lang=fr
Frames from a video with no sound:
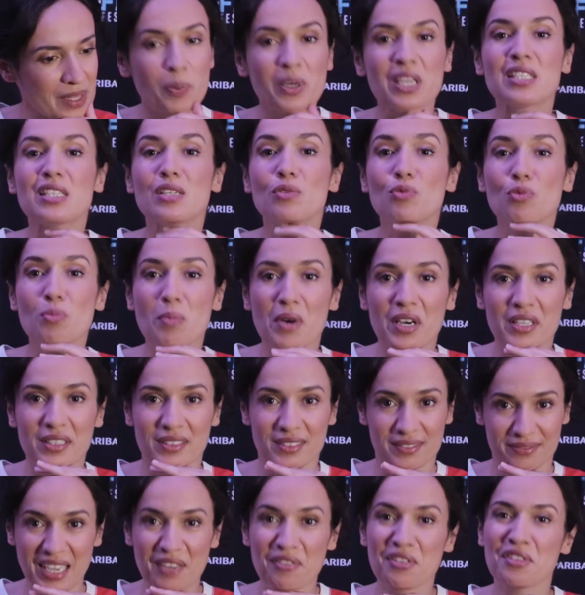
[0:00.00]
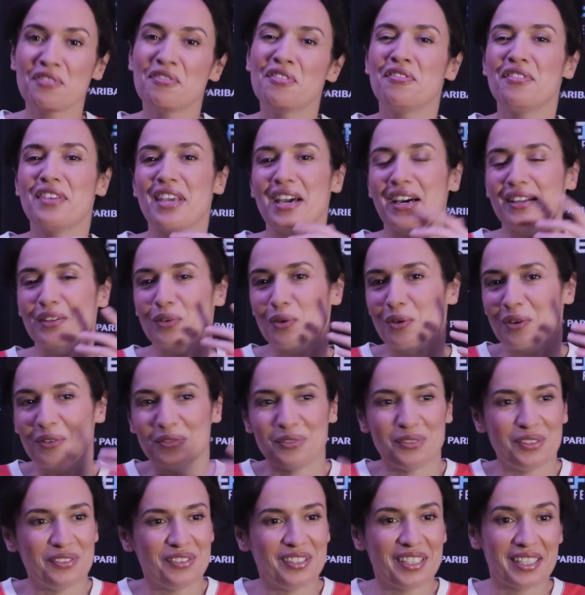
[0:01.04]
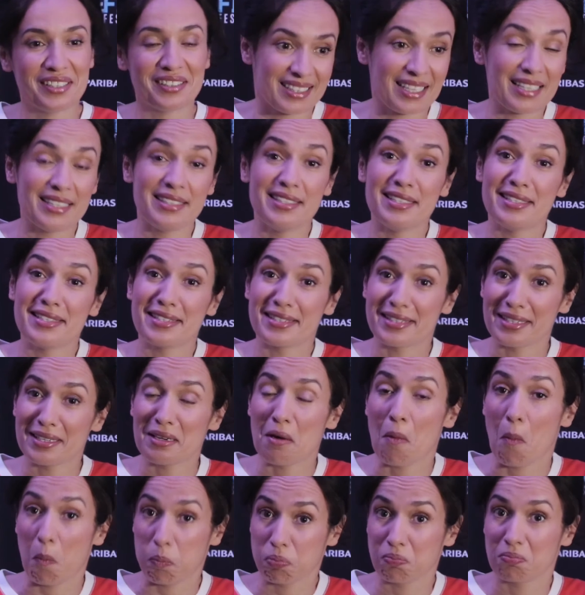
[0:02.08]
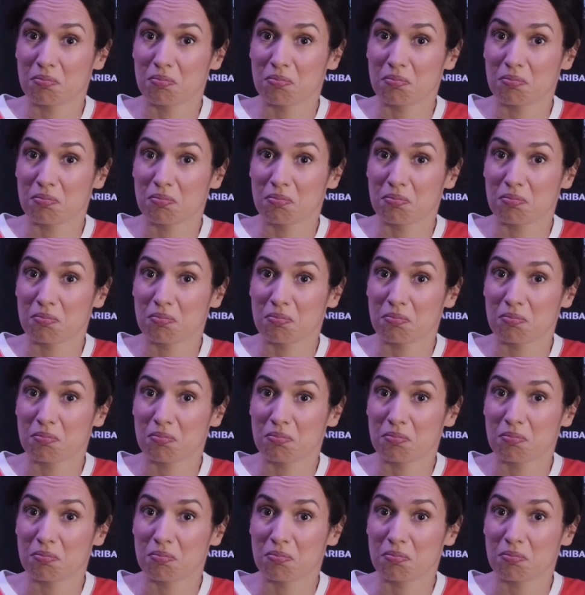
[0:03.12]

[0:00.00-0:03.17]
Pretty Woman avec Viviane. Oh Viviane, quel destin